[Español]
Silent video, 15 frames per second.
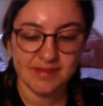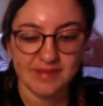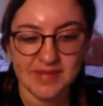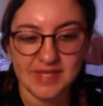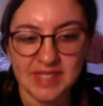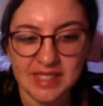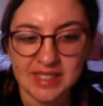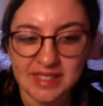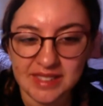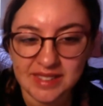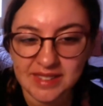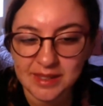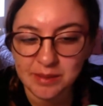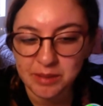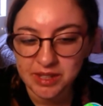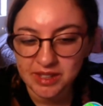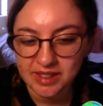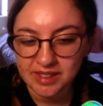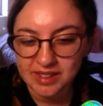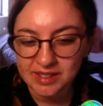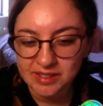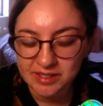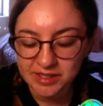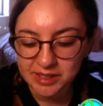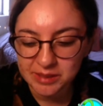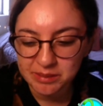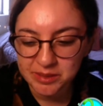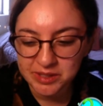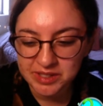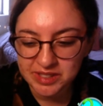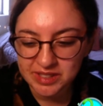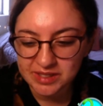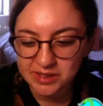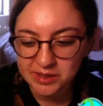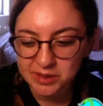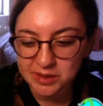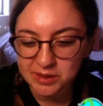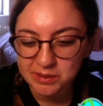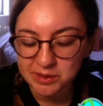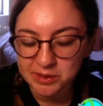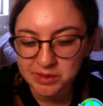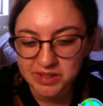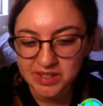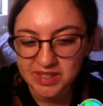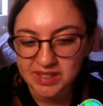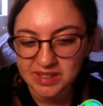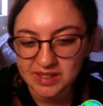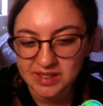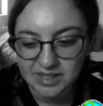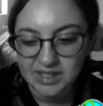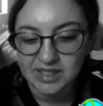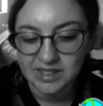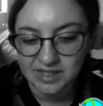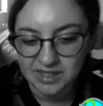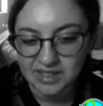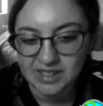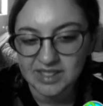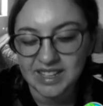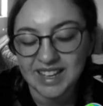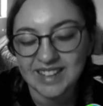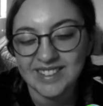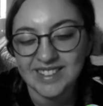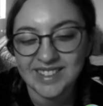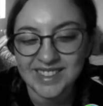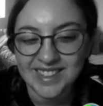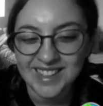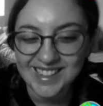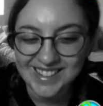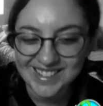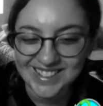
si me dedico 100% como un día, o sea, no entero,